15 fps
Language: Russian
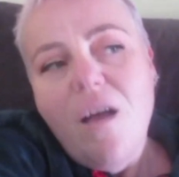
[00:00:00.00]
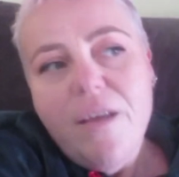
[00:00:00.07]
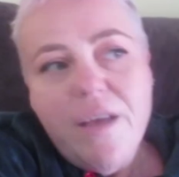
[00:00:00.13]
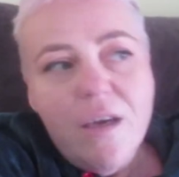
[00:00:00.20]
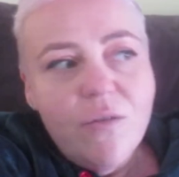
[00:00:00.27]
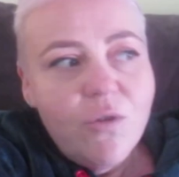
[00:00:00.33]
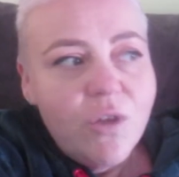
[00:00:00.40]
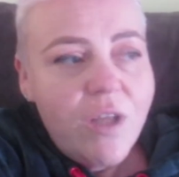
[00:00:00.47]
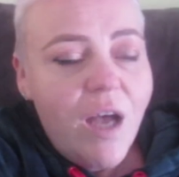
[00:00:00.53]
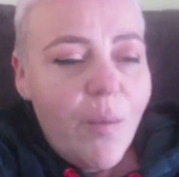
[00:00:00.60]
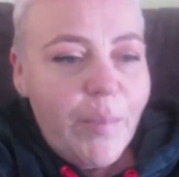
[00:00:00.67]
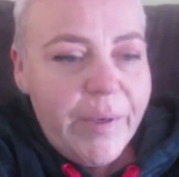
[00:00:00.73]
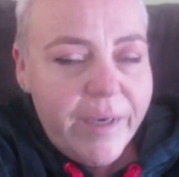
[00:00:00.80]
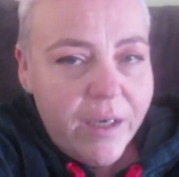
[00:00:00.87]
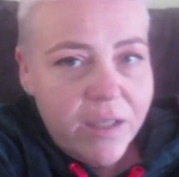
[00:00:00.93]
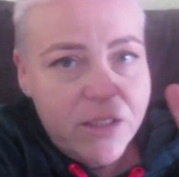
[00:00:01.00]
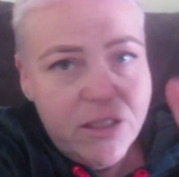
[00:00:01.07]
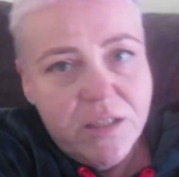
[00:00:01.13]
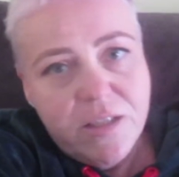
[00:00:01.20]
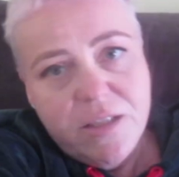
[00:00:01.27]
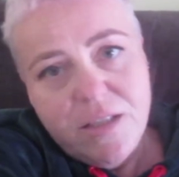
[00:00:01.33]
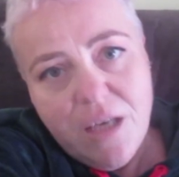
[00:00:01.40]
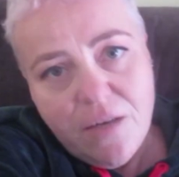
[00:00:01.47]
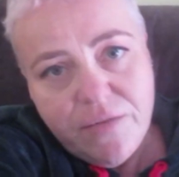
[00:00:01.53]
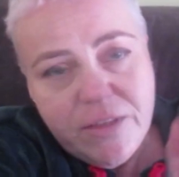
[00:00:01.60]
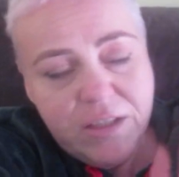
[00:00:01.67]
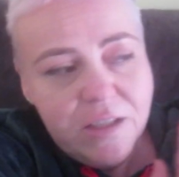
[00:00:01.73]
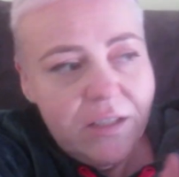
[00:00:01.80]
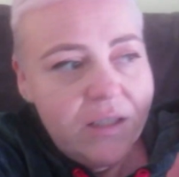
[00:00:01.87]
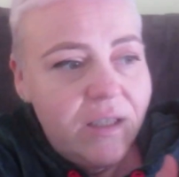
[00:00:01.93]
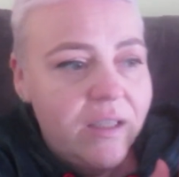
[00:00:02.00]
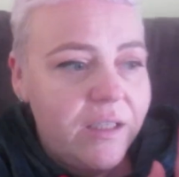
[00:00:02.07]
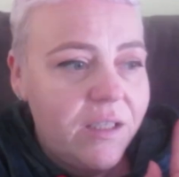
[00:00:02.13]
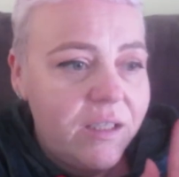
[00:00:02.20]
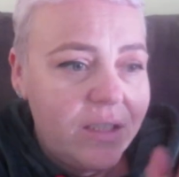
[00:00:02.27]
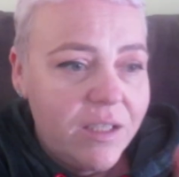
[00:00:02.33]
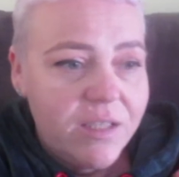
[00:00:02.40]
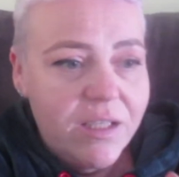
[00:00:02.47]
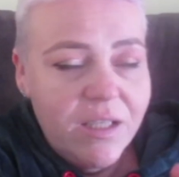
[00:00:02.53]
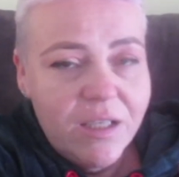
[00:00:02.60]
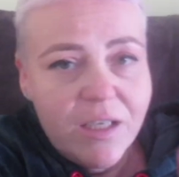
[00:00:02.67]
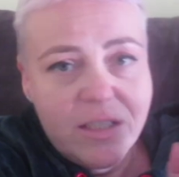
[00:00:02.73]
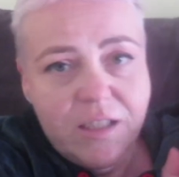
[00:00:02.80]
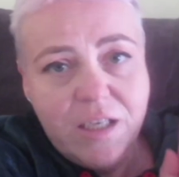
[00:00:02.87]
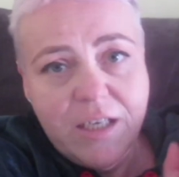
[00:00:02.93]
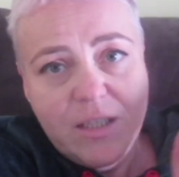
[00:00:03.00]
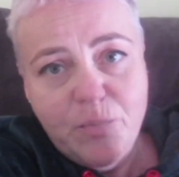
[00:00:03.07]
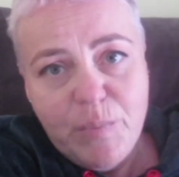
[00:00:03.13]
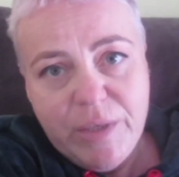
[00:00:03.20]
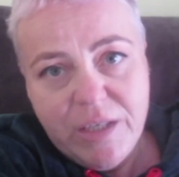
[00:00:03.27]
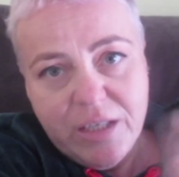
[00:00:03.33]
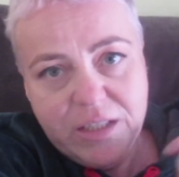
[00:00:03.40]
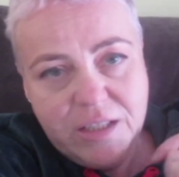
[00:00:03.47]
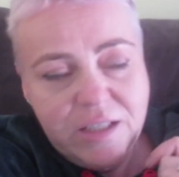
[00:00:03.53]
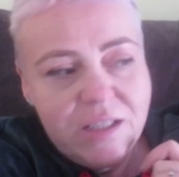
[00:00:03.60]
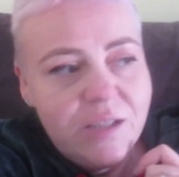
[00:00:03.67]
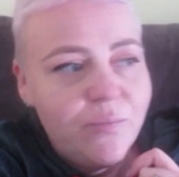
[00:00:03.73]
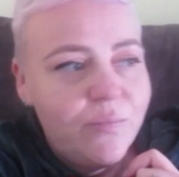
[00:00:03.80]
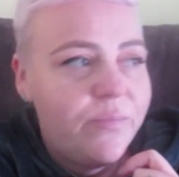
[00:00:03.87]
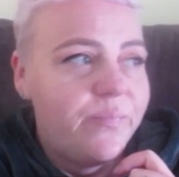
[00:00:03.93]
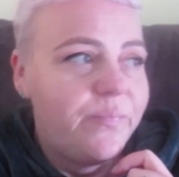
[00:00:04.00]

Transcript: Я говорю, да, приходить завтра, если хотеть, приходить